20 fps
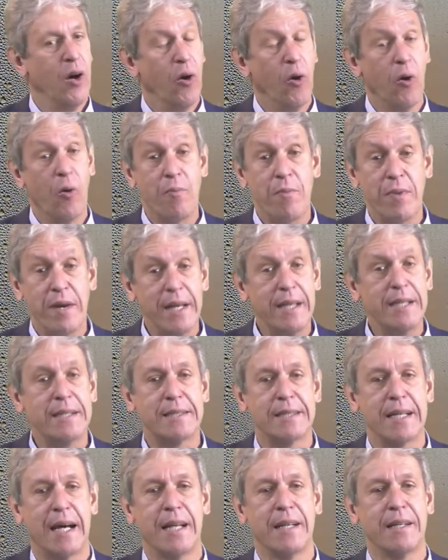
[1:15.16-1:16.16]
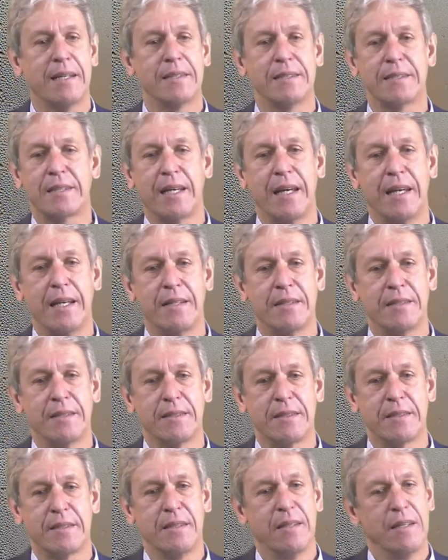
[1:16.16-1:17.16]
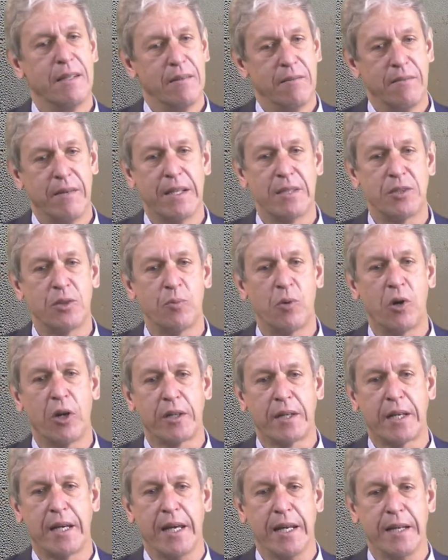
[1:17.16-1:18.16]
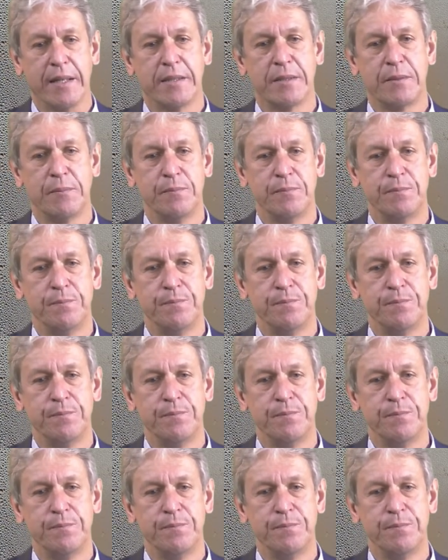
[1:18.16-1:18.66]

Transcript: Um nichts anderes geht es, wenn es um Gott geht.